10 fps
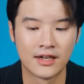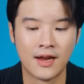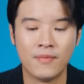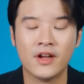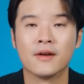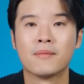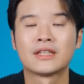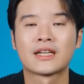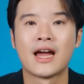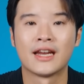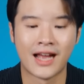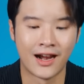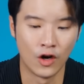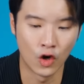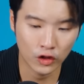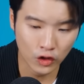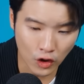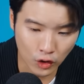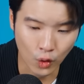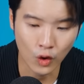ดำเนินมาตรการในการลด
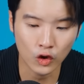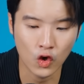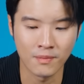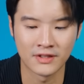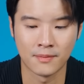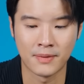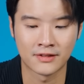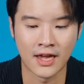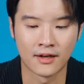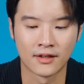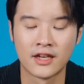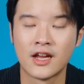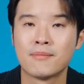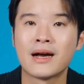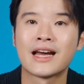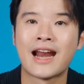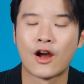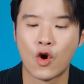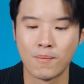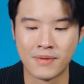ต้นทุนลดคนไป 10% ในเดือนมกรา
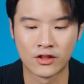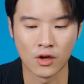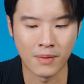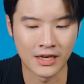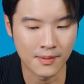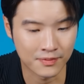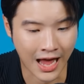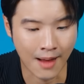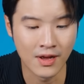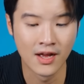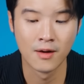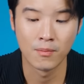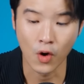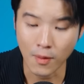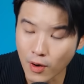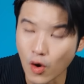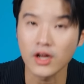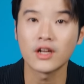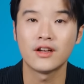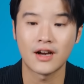คมปี 2023 ผลปรากฏ
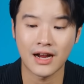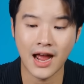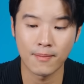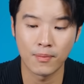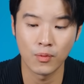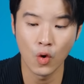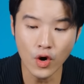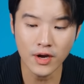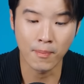ก็คือราคาหุ้น